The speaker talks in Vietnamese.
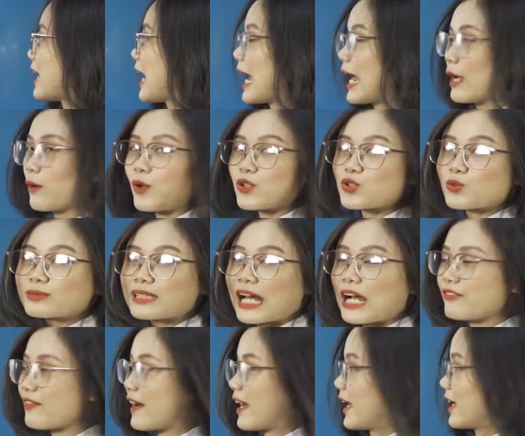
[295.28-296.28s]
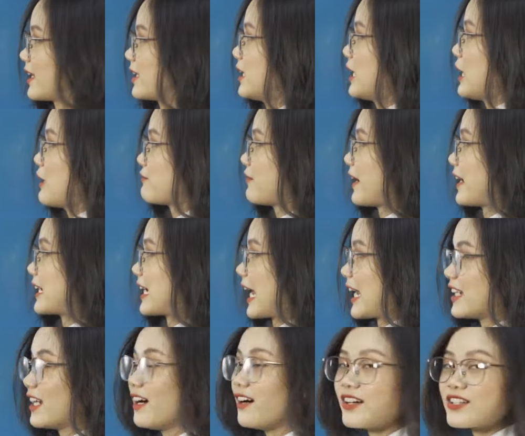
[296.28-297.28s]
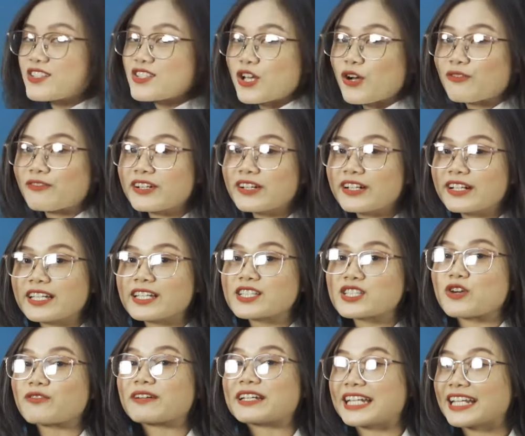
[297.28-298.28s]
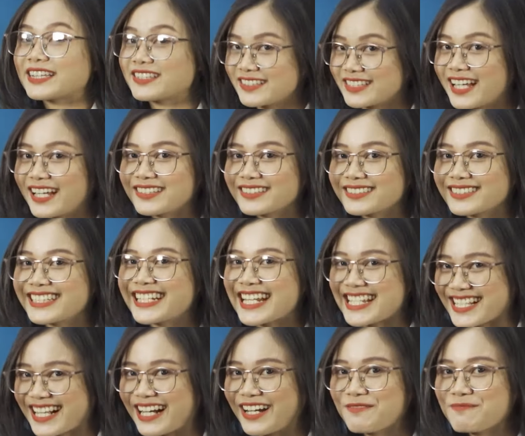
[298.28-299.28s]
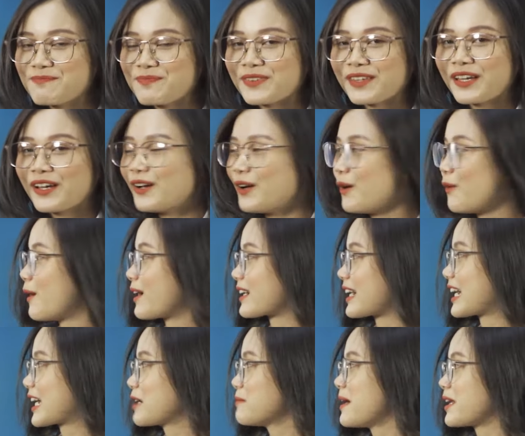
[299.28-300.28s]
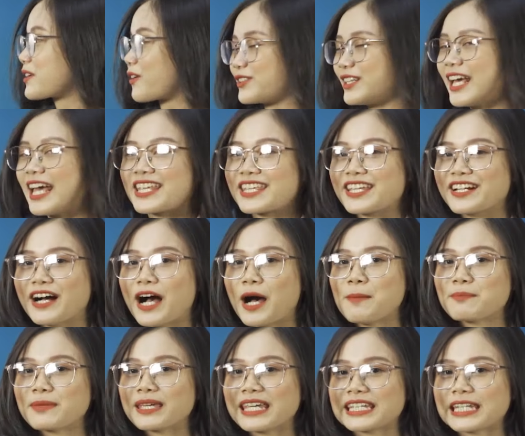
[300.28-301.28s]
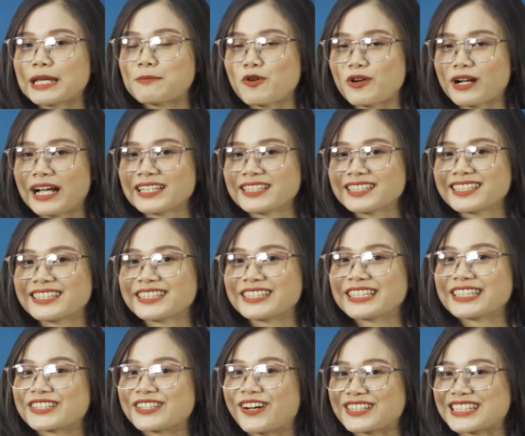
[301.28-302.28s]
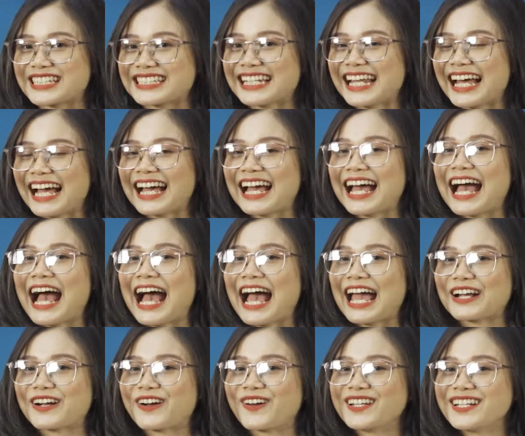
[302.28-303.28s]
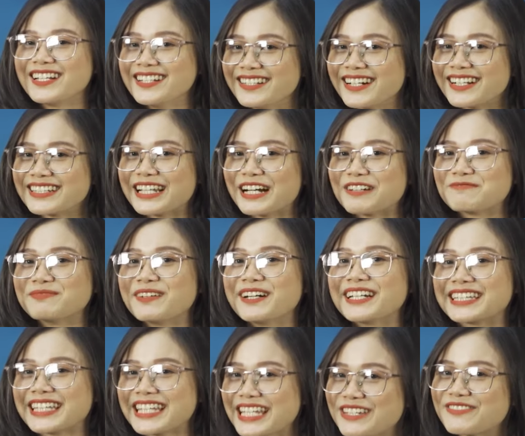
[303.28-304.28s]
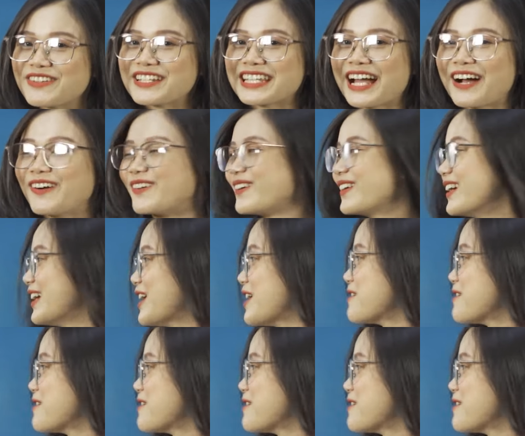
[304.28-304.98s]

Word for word: thứ hai của chúng ta phải phải ngắn hơn so với so với nét thứ nhất ideska. Hoặc là các bạn có thể nhớ âm y theo một cách đó chính là hai con lươn đang bơi thi với nhau.